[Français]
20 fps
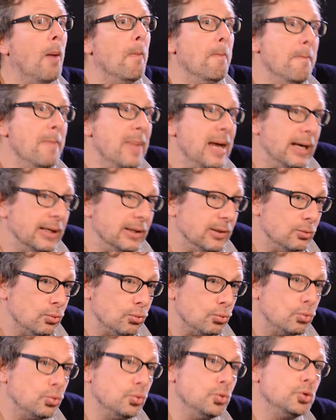mais
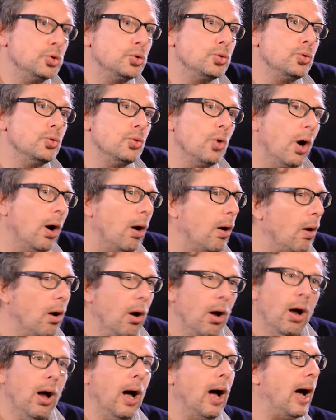toujours
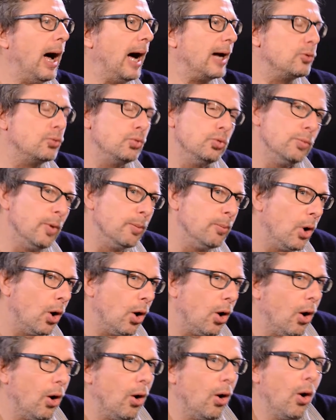à tout
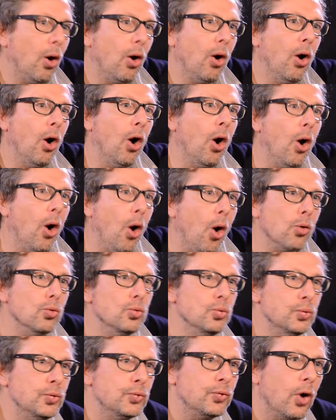moment en, en,
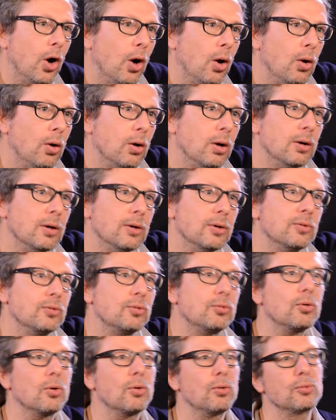ouvrant
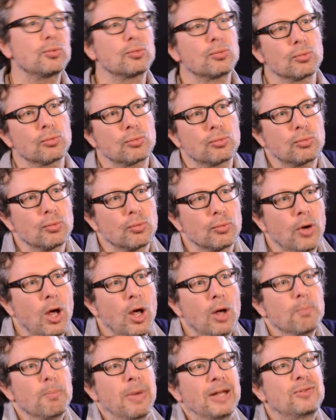sur, le, sur, sur,
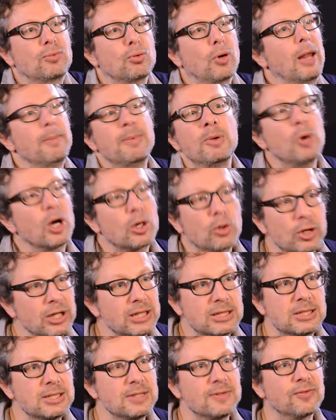bah, sur, la mémoire
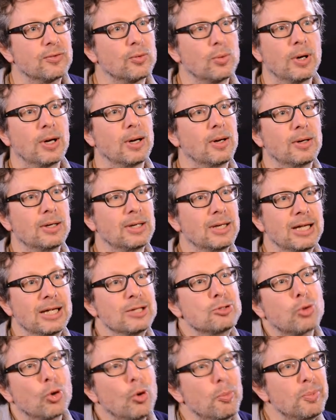collective quoi, et, et
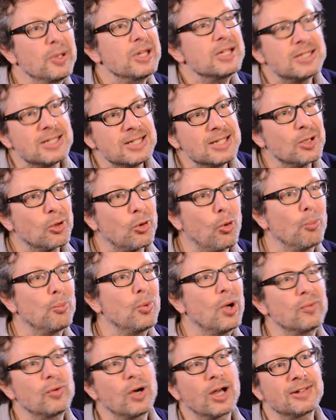sur le plaisir qu'on peut
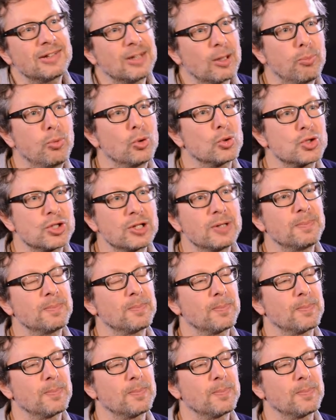avoir à s'y replonger.